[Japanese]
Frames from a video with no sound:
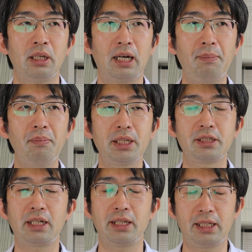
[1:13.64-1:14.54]
あんま
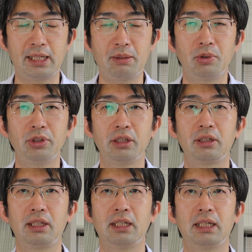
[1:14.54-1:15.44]
り知られてないもんで
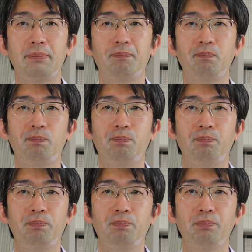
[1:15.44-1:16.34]
すから、
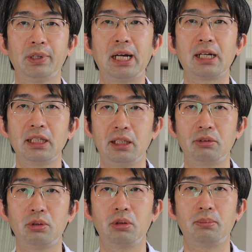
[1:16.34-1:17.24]
眼科に
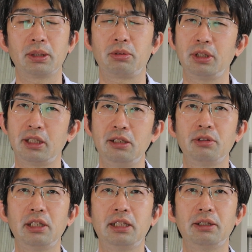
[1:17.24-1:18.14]
行くと、そんな気
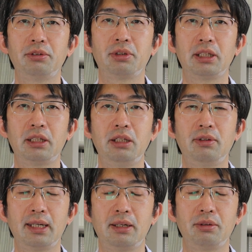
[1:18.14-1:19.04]
のせいだよとかって
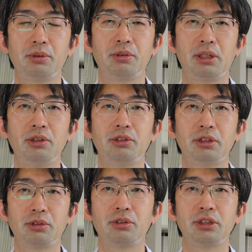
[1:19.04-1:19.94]
言われることが多いの
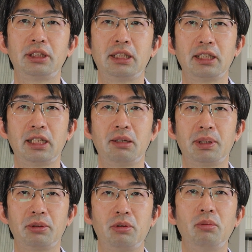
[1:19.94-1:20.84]
で、ちょっと知っていただけれ
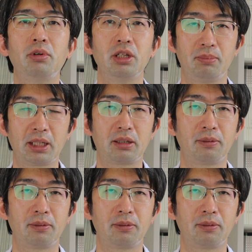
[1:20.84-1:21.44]
ばと思いま